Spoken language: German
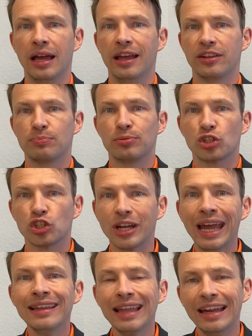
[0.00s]
Es
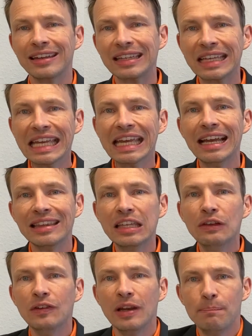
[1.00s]
beschränkt einen
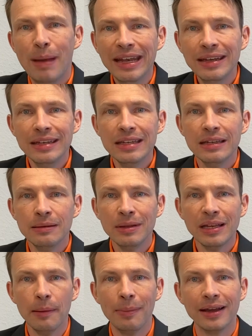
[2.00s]
kreativen, lebendigen
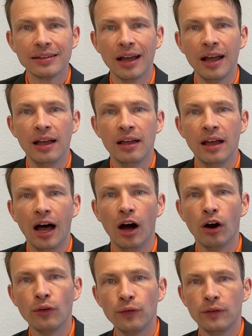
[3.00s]
Mitarbeiter
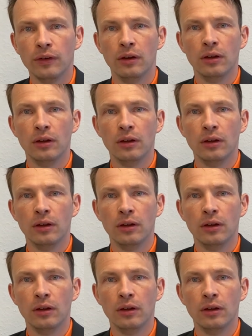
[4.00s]
auf